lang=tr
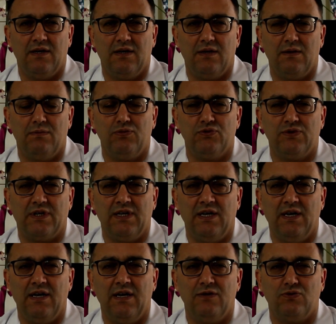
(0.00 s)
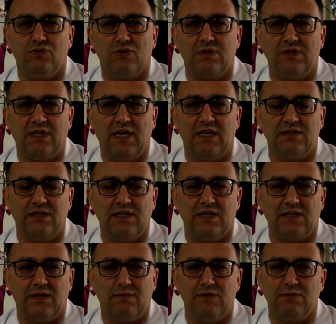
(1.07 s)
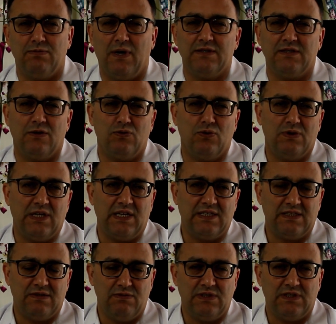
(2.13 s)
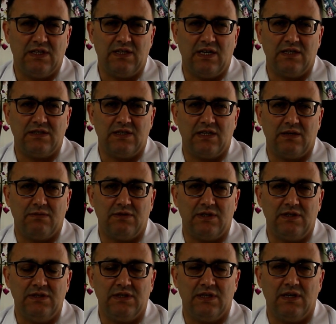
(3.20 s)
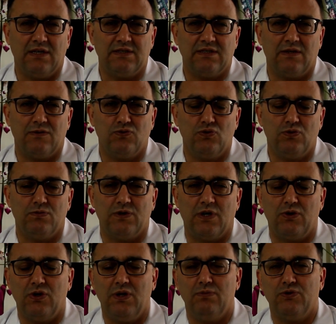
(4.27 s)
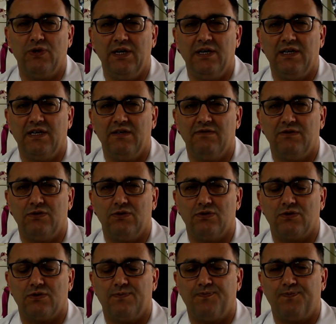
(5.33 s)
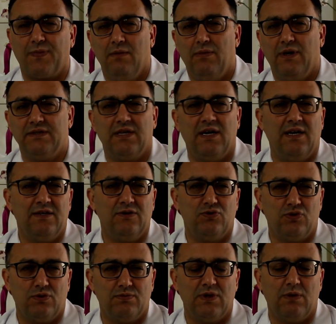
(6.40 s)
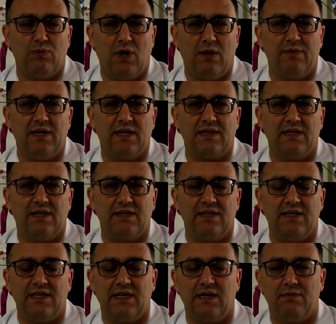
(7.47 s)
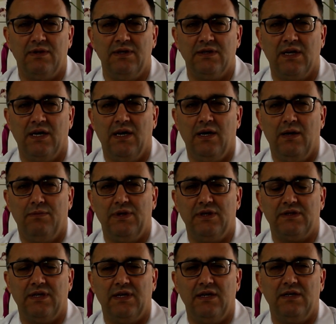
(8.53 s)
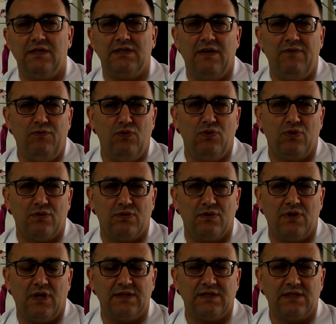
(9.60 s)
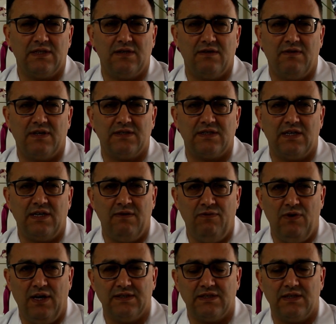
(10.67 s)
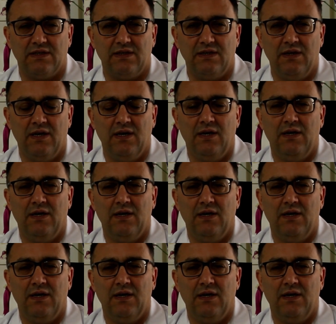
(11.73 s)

Ee, bunlara en çok tercih ettiğimiz bazen de ödenen switch de tercih edebiliriz. Hastanın durumuna göre buna karar veriyoruz. Başka hangi durumda bu ameliyatlar gerekebilir? Bir de reflü e, hastalığı varsa. Reflü hastalığı